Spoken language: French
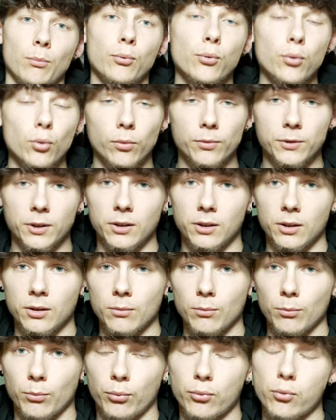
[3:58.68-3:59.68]
Plus on vieillit,
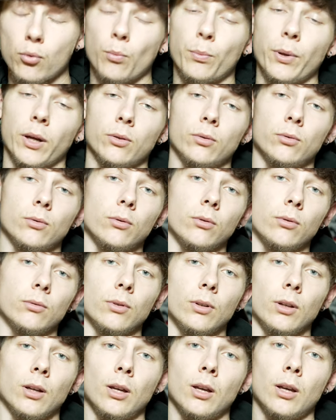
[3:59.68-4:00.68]
plus on perd de neurones
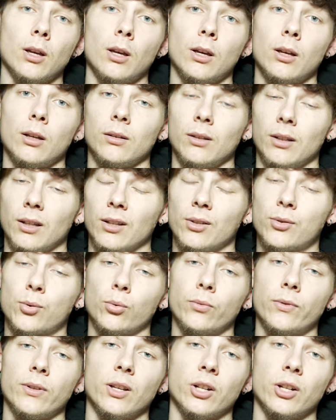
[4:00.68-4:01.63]
et soulever